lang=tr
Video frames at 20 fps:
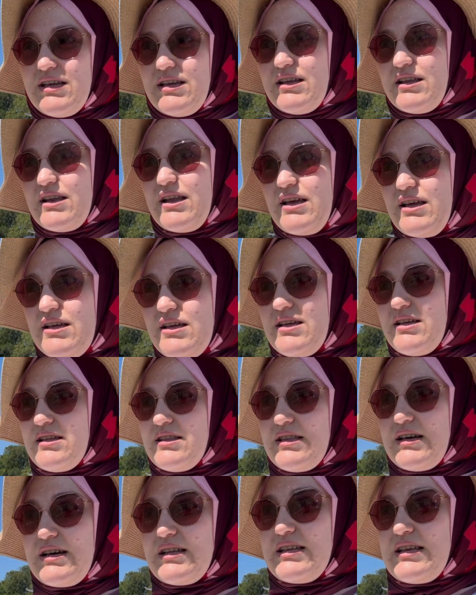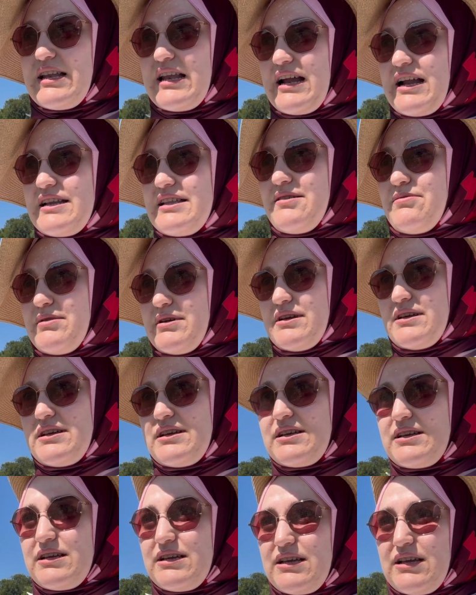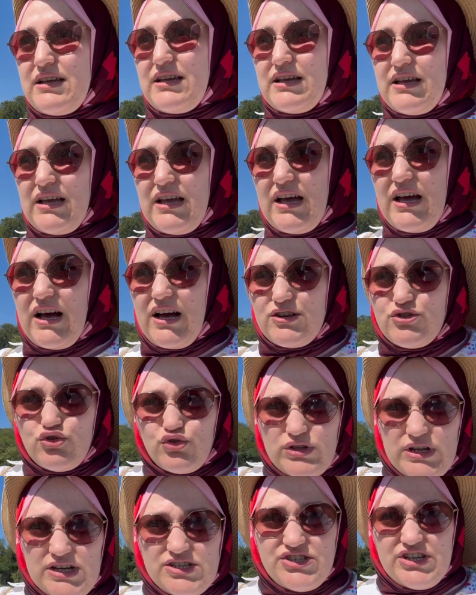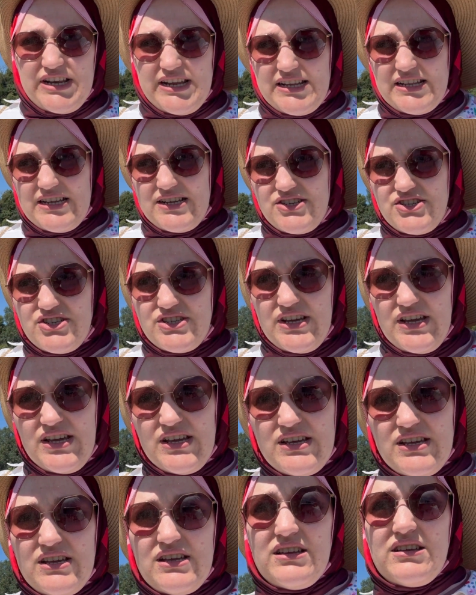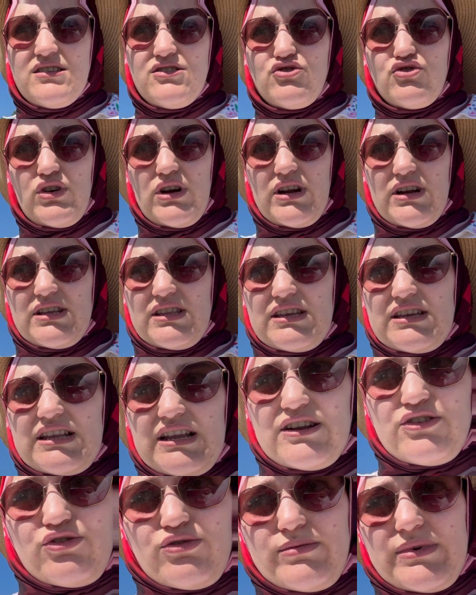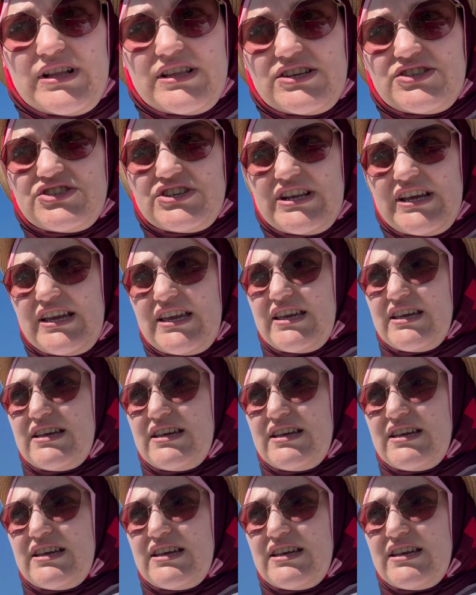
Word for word: Yine. Daha da ileride mi? Aa, şunlar çilekler işte. Şu arkadakiler normalde çilek.